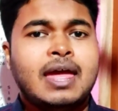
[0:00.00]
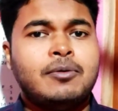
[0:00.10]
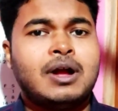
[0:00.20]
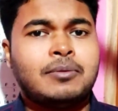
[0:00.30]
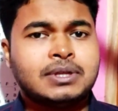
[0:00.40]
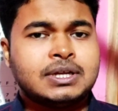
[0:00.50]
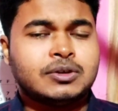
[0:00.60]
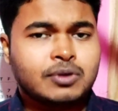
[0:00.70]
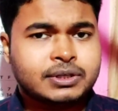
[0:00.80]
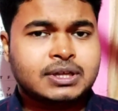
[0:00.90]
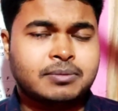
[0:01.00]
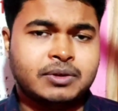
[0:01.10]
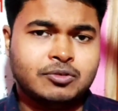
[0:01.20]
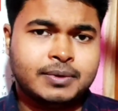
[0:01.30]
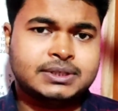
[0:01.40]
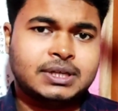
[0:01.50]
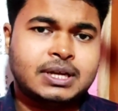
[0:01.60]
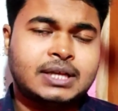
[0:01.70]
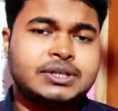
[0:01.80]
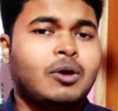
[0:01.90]
এবং আমাদের রিকোয়েস্ট থাকবে
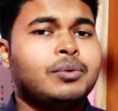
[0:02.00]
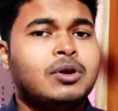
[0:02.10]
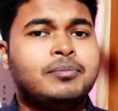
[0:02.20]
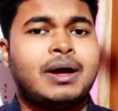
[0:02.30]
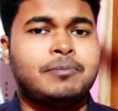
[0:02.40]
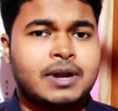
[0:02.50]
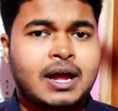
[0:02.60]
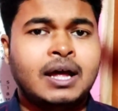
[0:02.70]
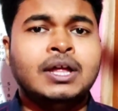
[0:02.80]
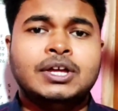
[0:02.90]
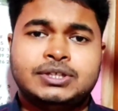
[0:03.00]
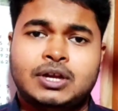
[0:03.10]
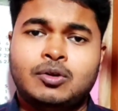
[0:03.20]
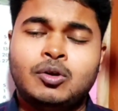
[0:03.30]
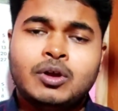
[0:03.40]
ইউনিভার্সিটির কাছে অবিলম্বে আপনারা যেন